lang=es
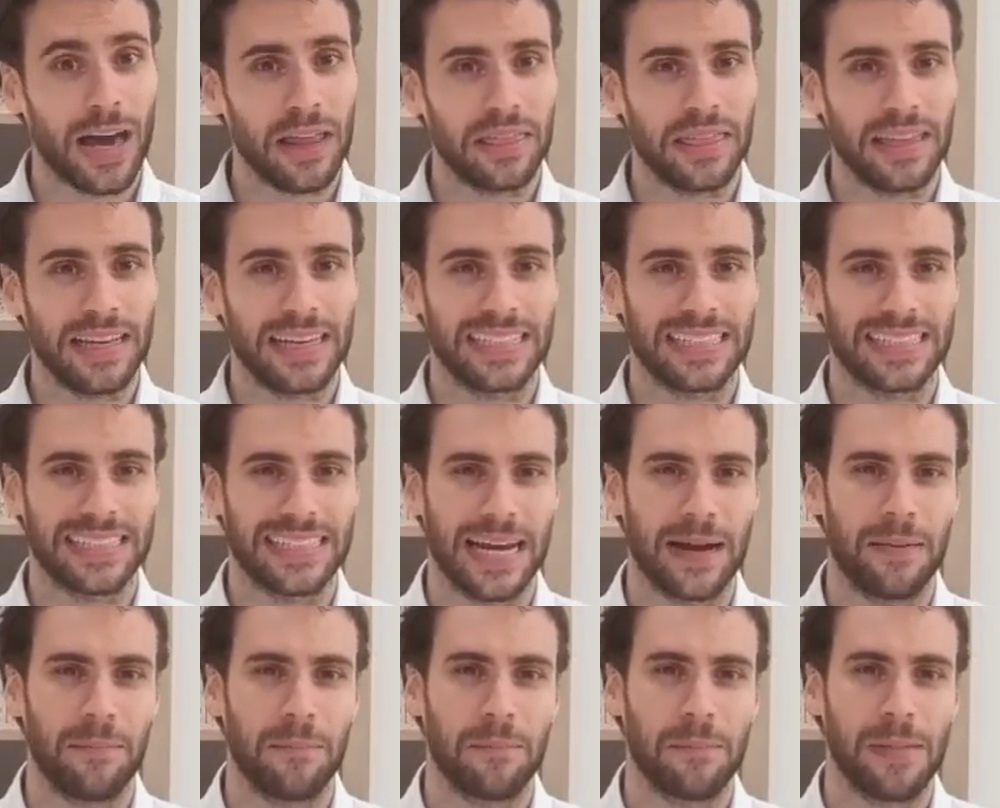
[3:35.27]
ha hace que
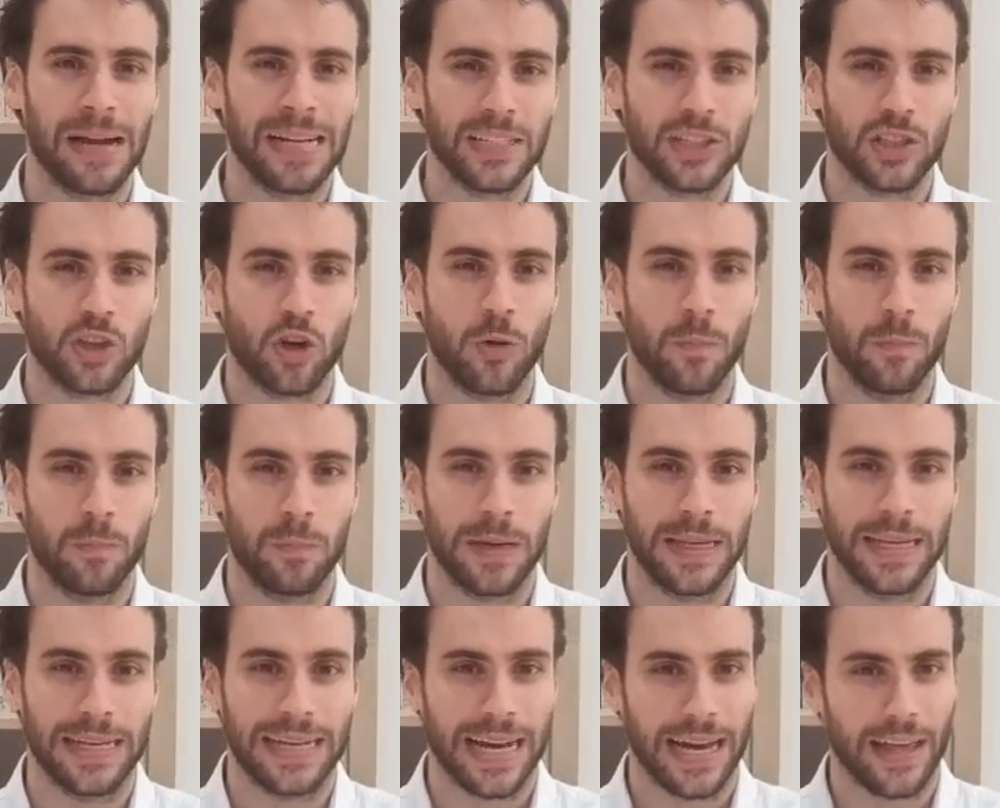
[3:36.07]
sea más
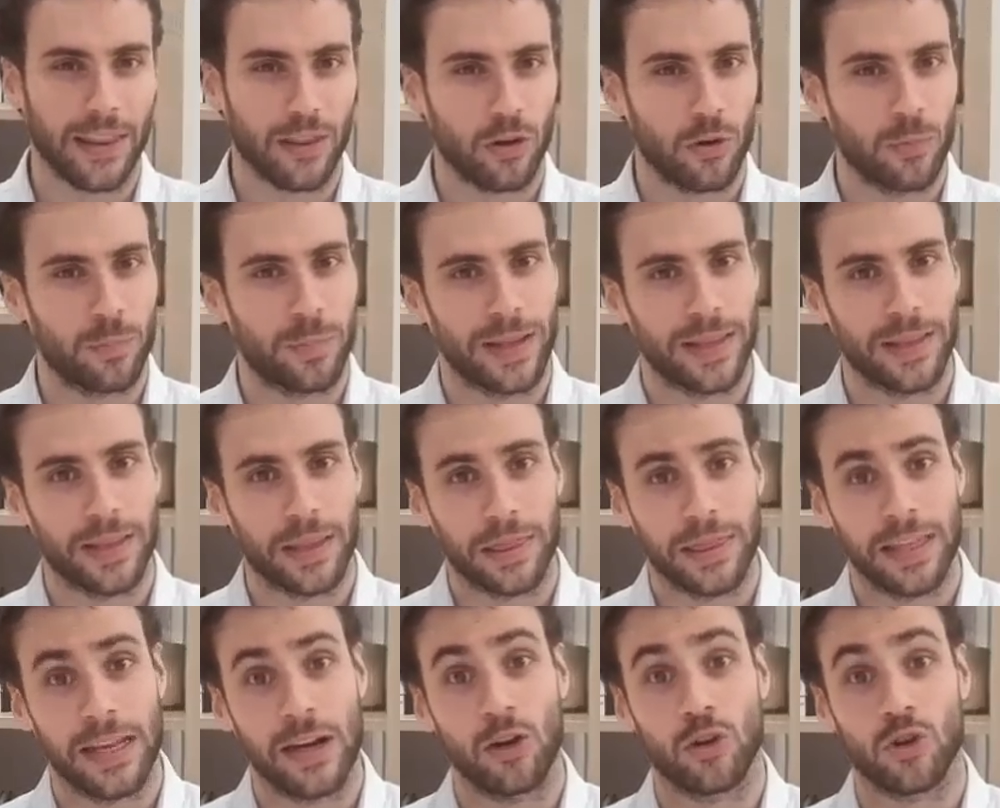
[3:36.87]
complicado
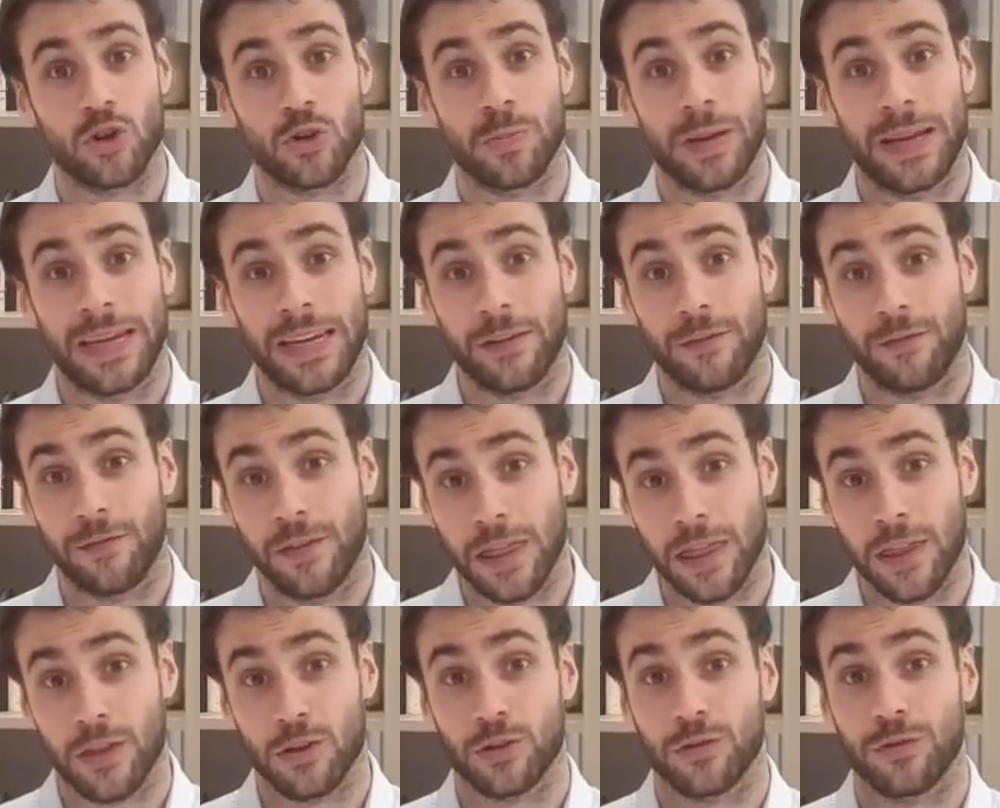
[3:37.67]
predecir los
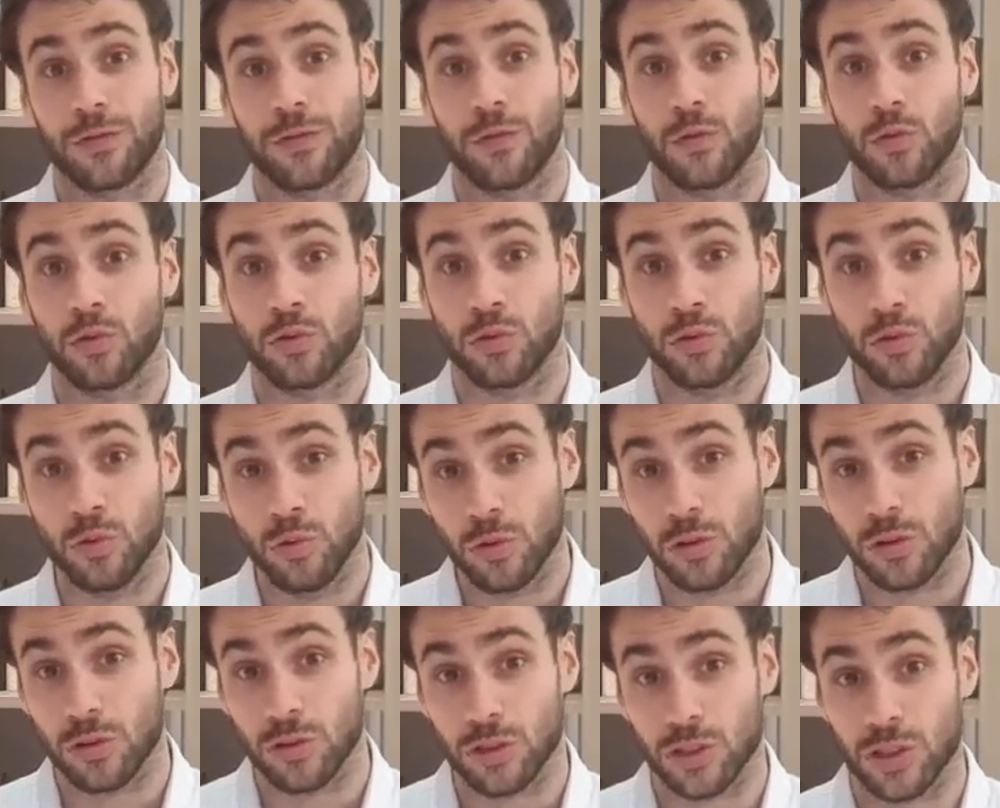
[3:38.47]
beneficios
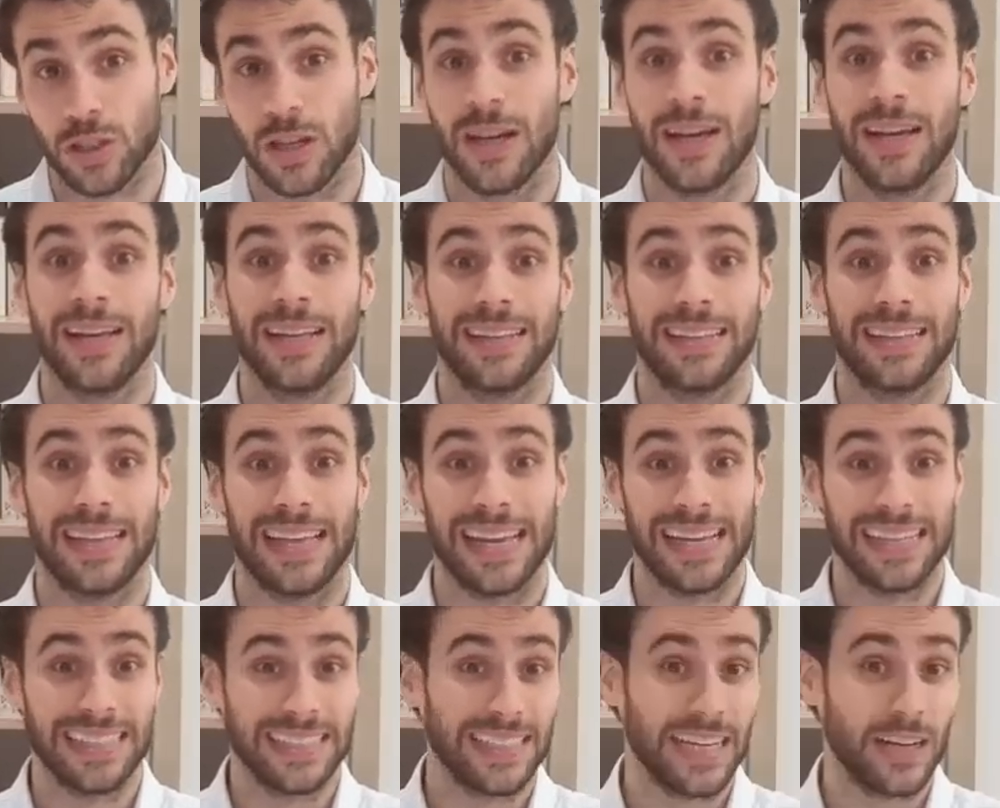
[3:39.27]
futuros
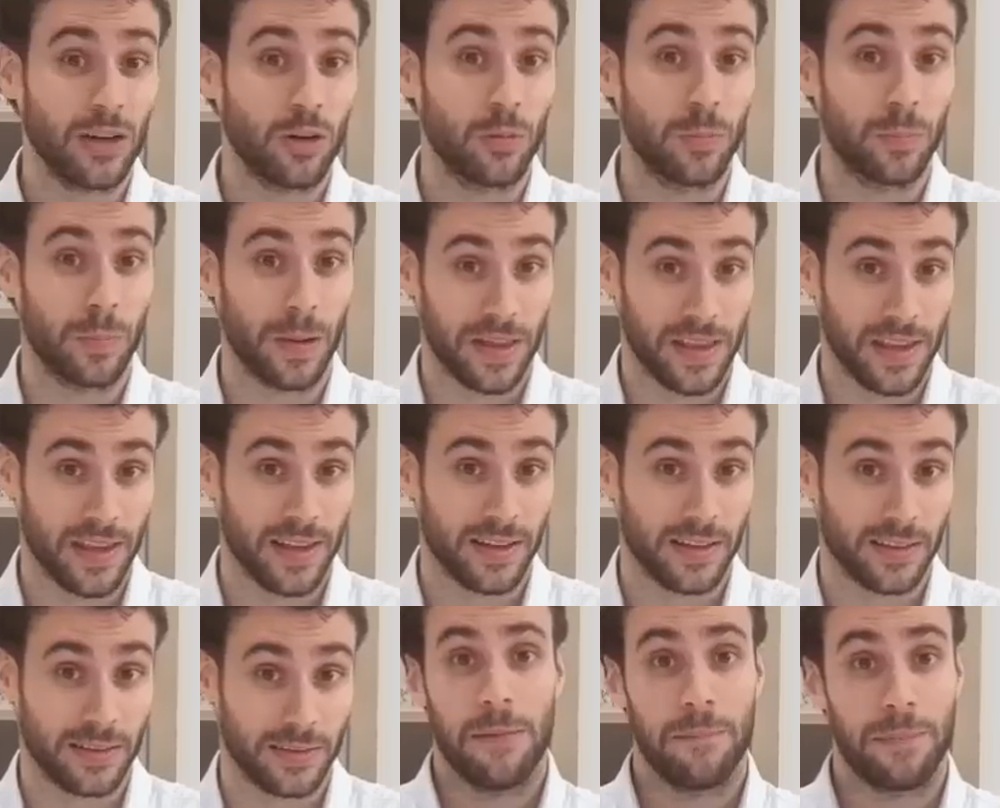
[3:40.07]
de esa compañía.